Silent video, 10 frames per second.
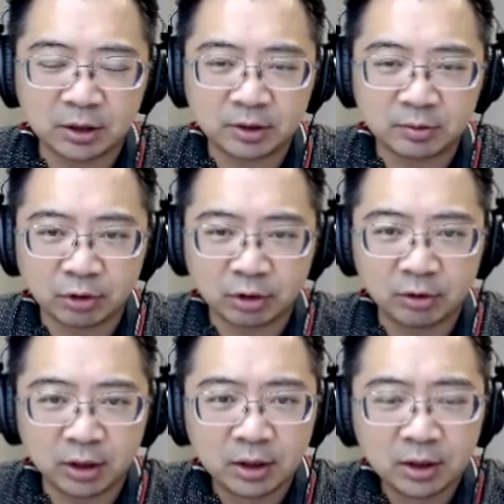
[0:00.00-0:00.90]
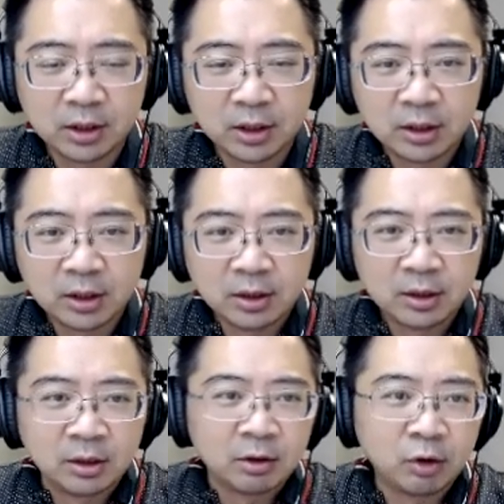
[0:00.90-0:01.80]
底是什么状况？
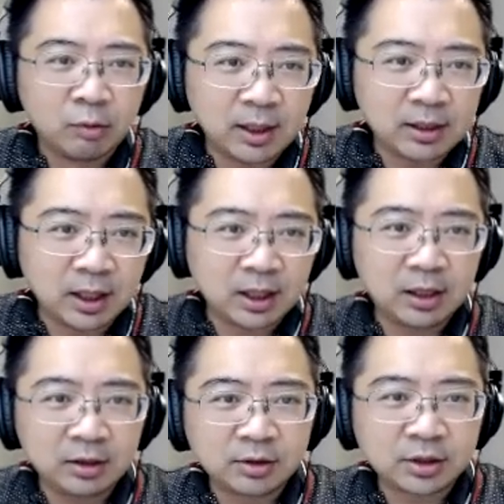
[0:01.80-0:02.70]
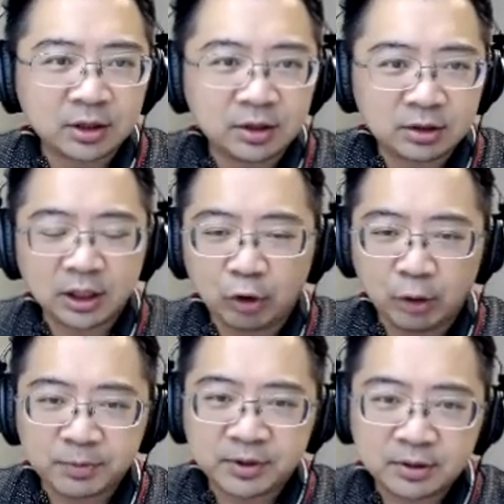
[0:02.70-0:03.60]
我们来到这个
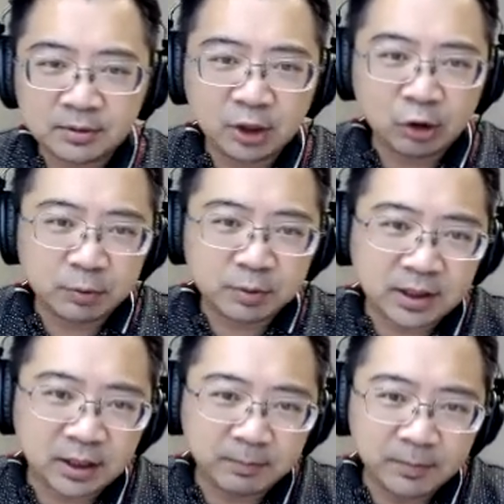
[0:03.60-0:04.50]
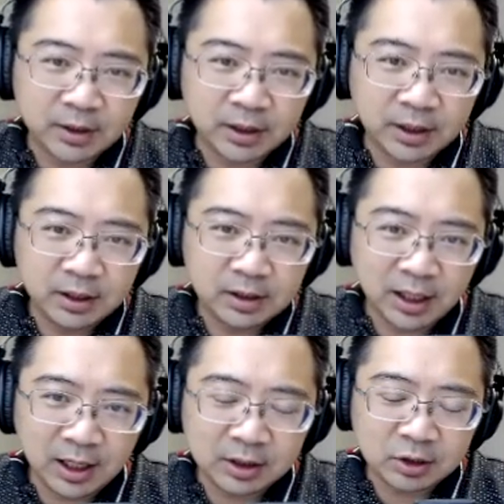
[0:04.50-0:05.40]
decrypt， decrypt 讲以
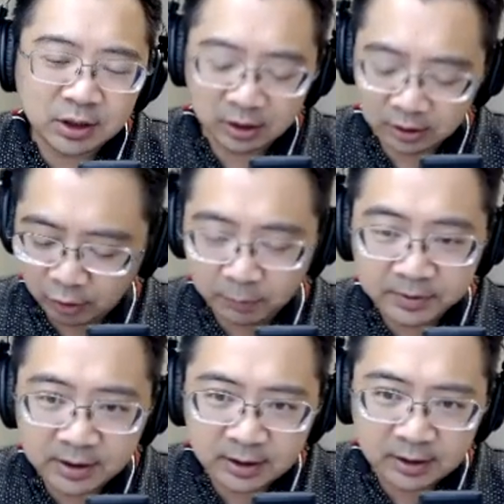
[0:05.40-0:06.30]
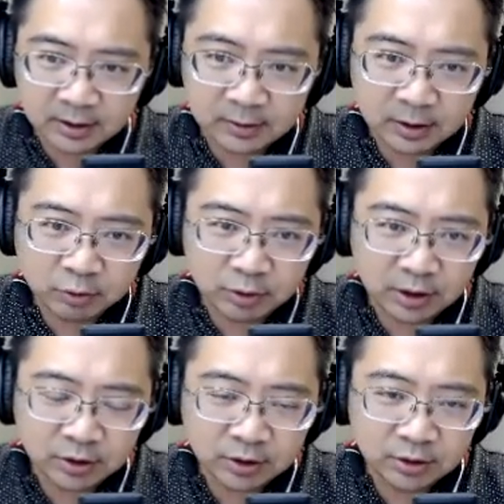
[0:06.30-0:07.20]
太涨了 百分之六 啊，那主
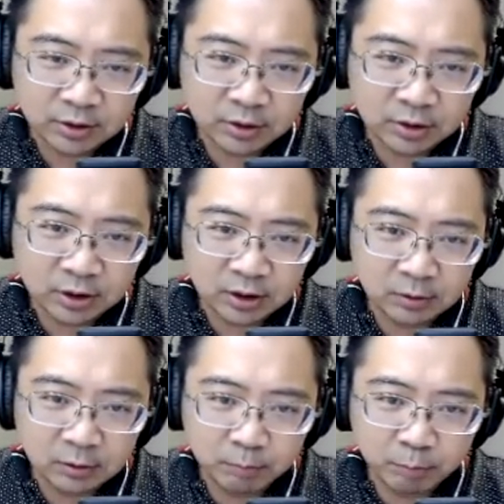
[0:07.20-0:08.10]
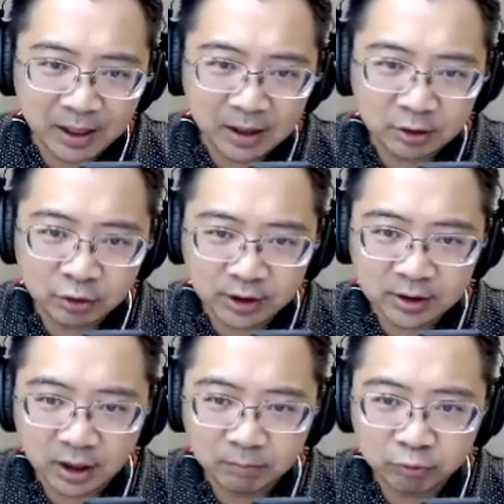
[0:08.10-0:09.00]
要是这个
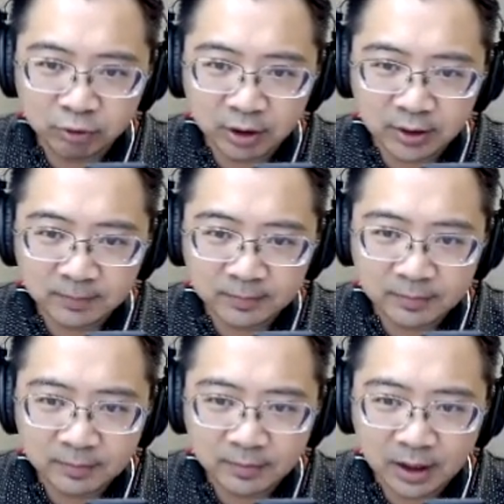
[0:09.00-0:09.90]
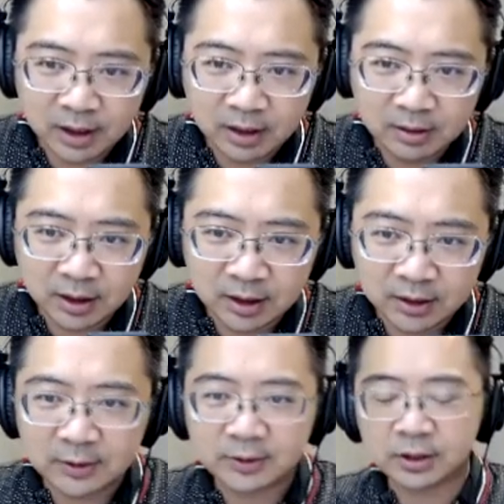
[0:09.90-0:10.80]
Bellatrix upgrade啊、呃，那。
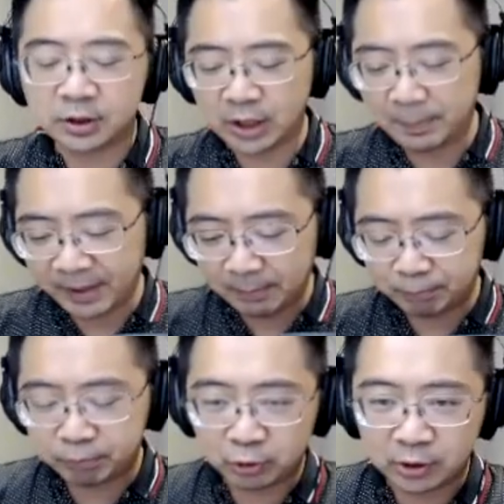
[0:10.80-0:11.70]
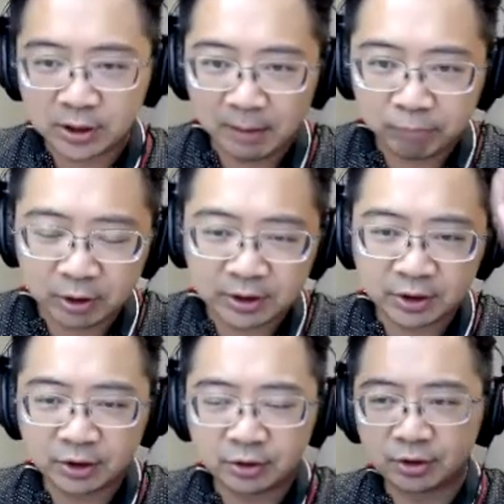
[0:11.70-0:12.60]
这个 Bellatrix upgrade 其
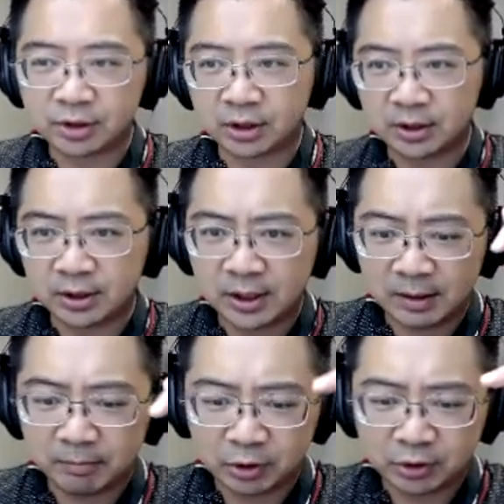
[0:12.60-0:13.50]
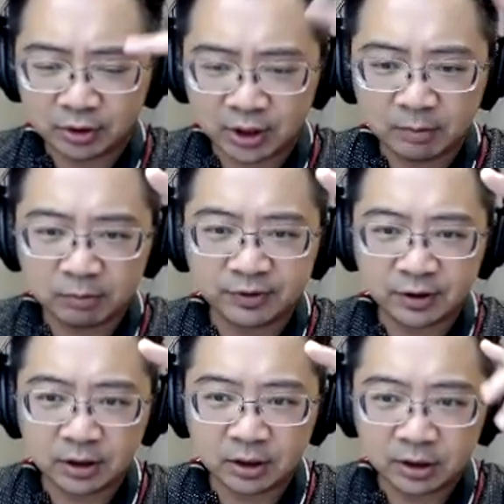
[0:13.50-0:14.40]
实就是整个以太 merge 的第一部分
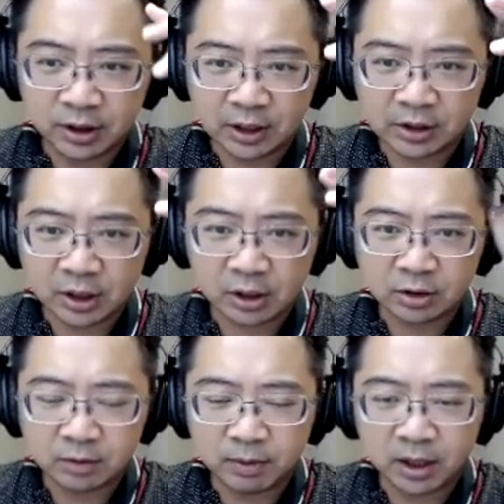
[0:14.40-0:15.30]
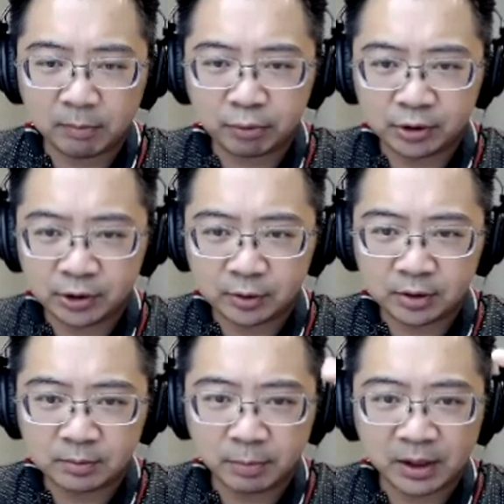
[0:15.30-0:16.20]
呢、啊。你要先有这个 Bellatrix
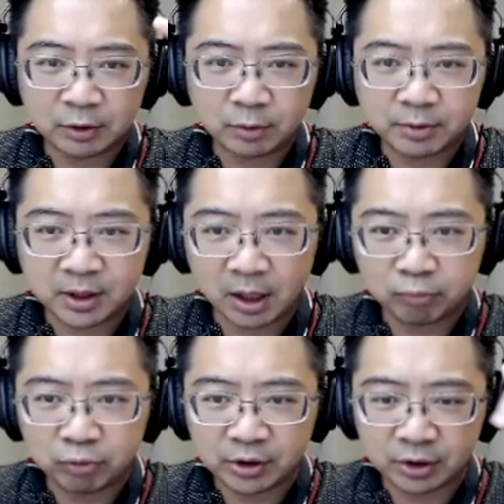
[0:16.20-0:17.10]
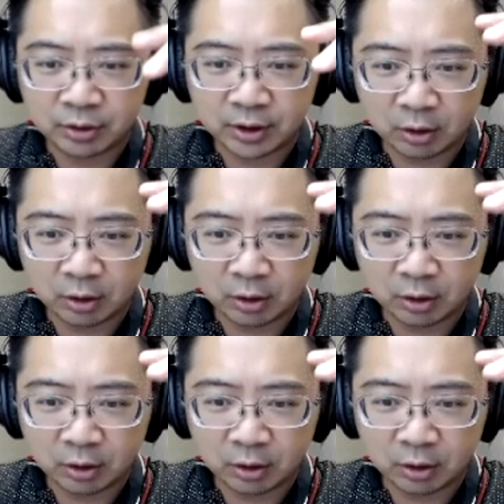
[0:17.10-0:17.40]
Bellatrix upgrade 之后，那